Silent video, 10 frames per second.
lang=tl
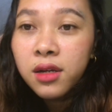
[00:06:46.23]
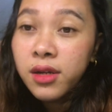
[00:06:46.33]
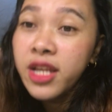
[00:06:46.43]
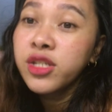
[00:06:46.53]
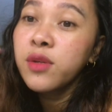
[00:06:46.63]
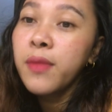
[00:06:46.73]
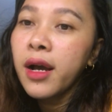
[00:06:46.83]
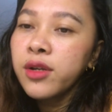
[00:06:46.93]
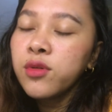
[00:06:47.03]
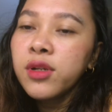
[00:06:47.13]

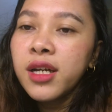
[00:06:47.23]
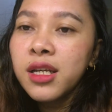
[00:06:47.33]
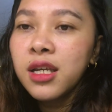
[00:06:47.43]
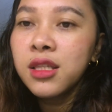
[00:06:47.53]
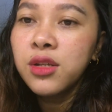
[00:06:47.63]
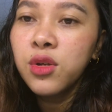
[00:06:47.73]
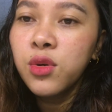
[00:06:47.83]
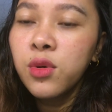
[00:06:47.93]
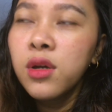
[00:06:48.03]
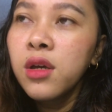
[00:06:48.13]
Razorback yung kung nakikita nyo yung